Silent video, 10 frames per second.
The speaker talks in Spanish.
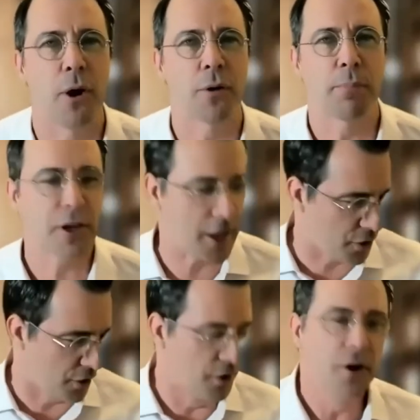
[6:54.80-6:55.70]
vos? ¿Por qué
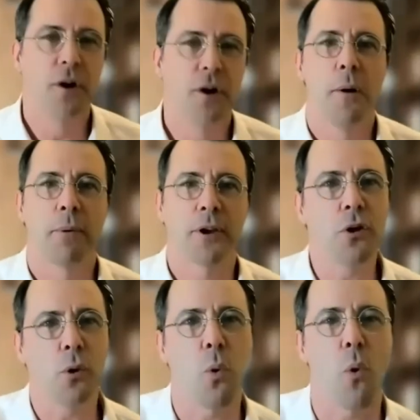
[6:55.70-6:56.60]
no, por qué
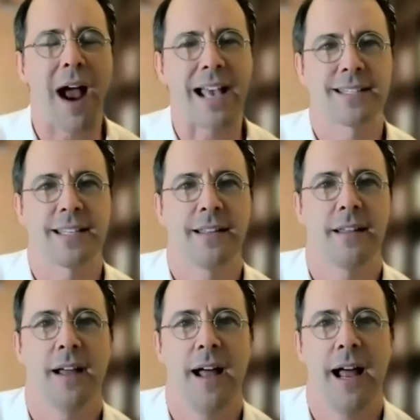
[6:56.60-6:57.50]
no jugás
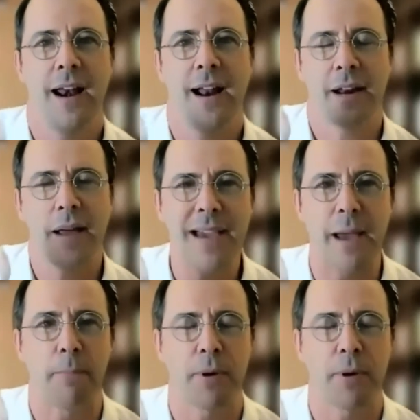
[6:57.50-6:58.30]
al, al, revés?